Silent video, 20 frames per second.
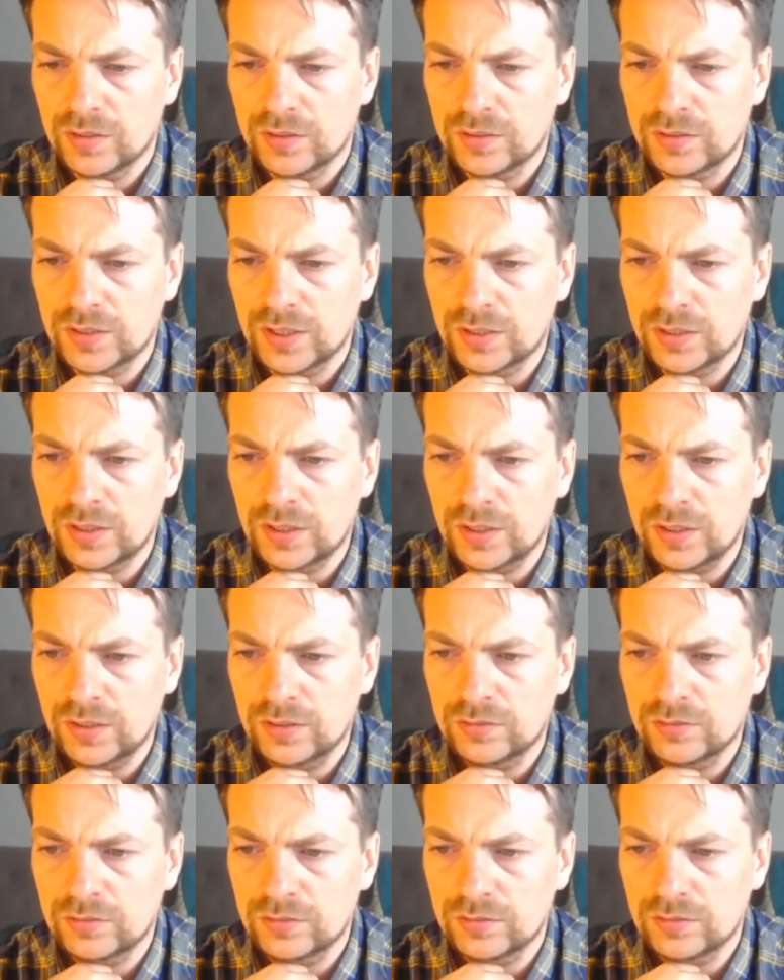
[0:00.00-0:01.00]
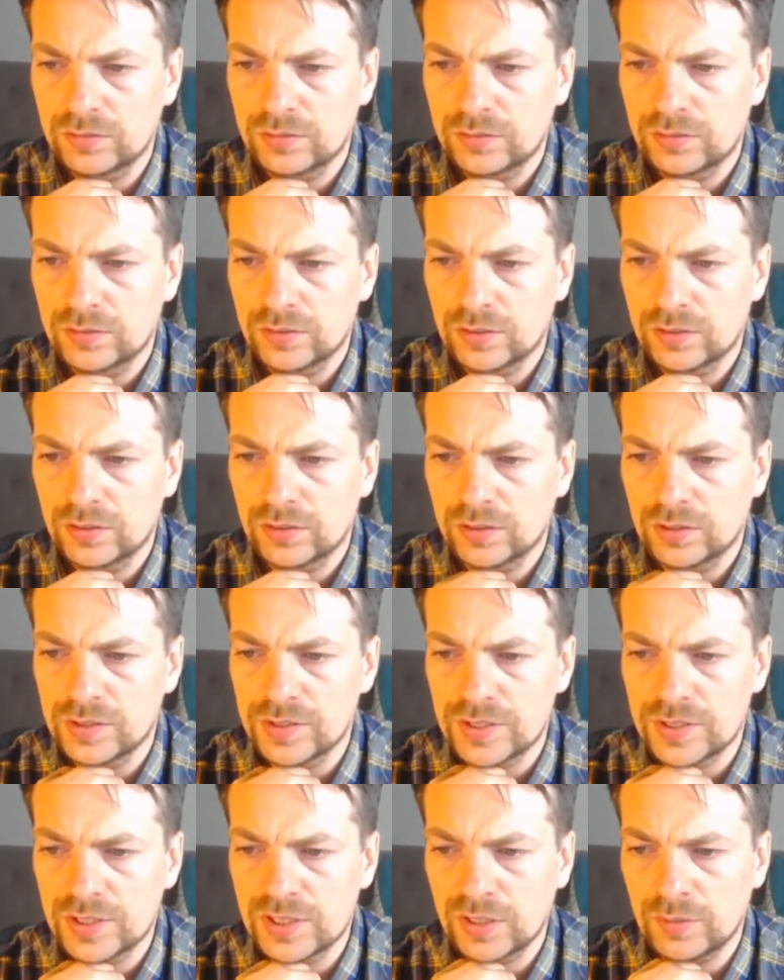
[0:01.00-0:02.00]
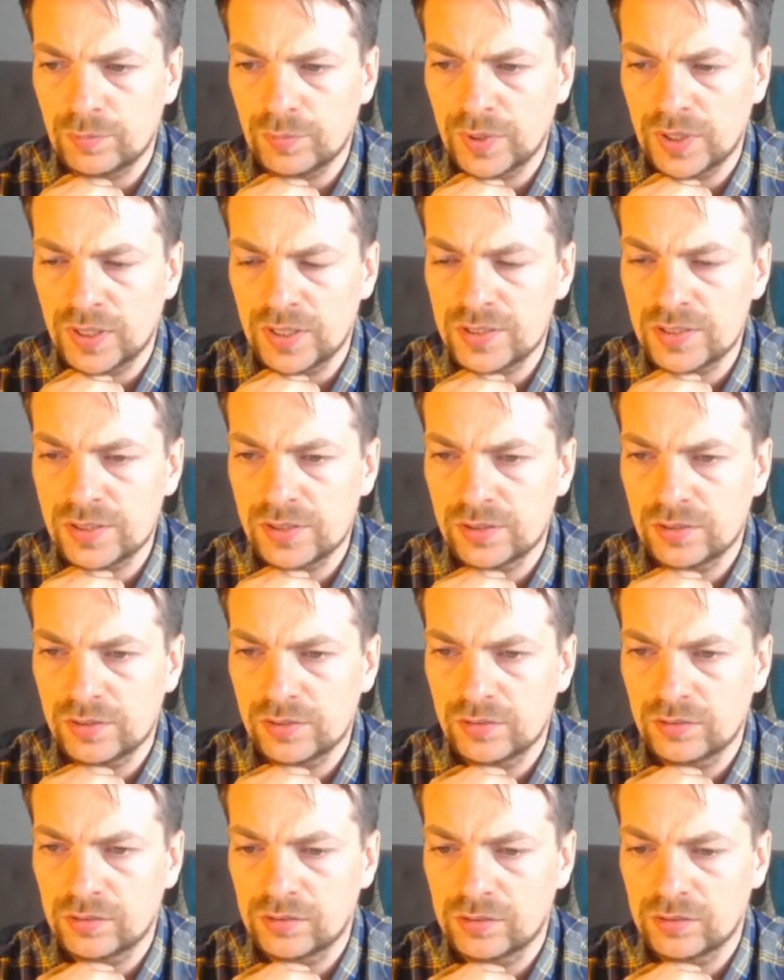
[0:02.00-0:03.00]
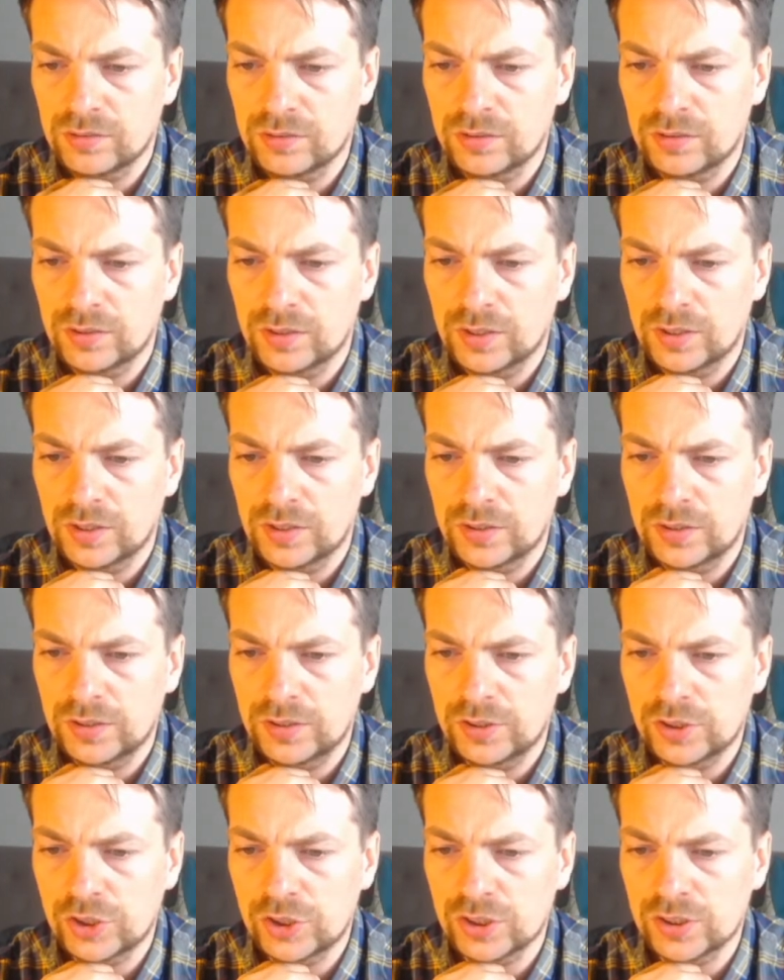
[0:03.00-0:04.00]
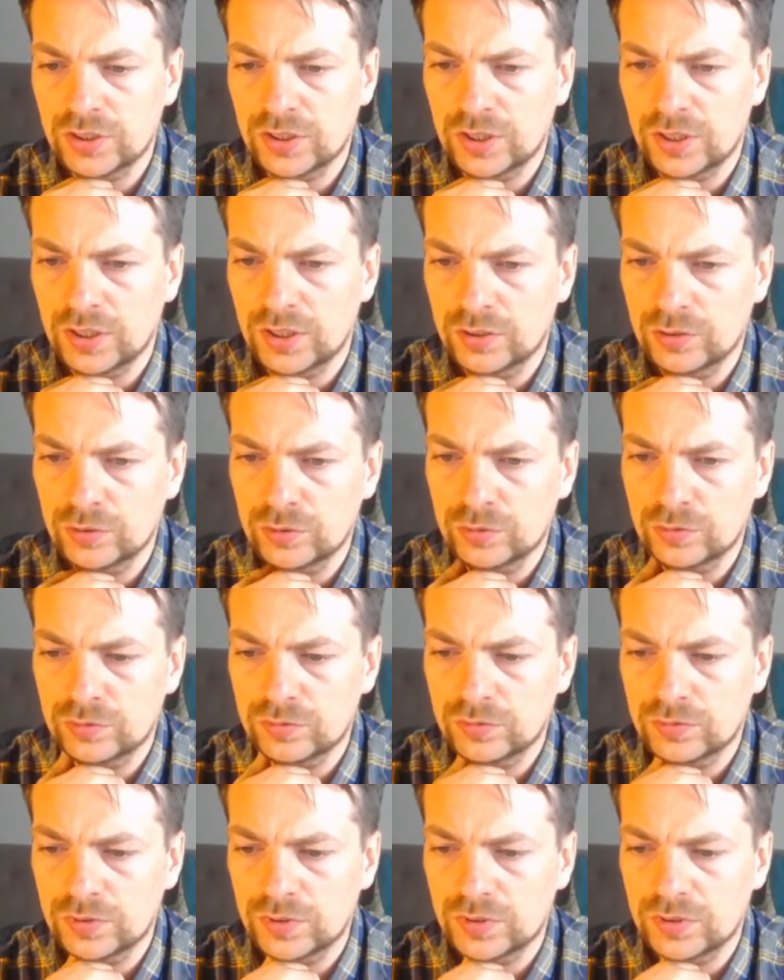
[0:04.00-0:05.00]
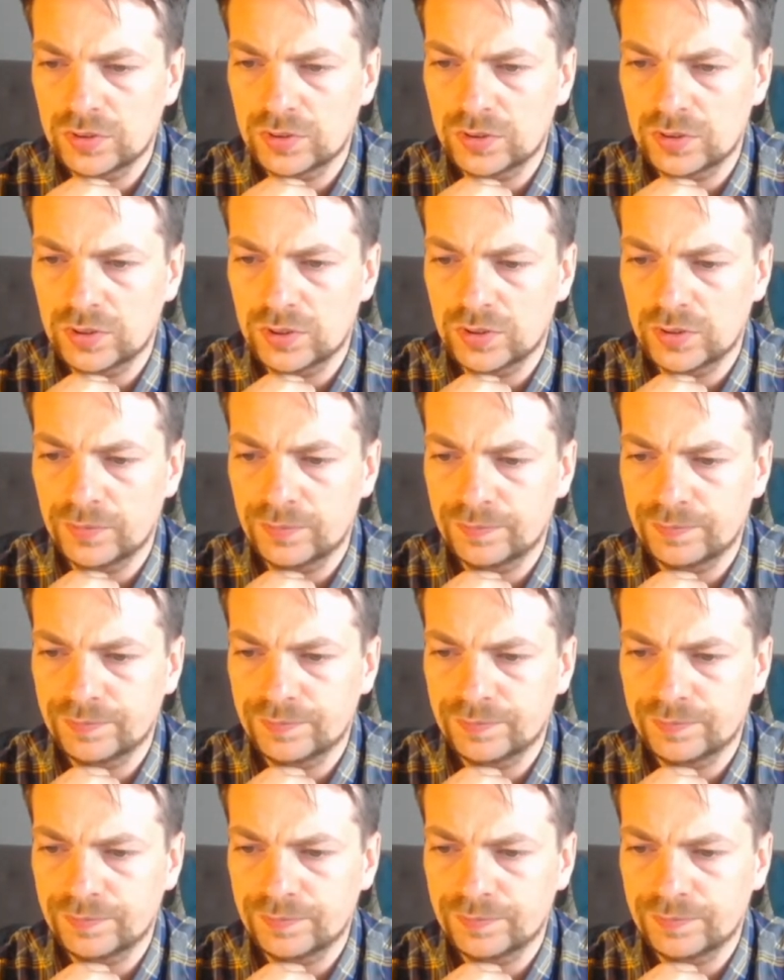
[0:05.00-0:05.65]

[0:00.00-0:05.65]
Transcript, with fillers: d3, c5 и g3. Ну, э,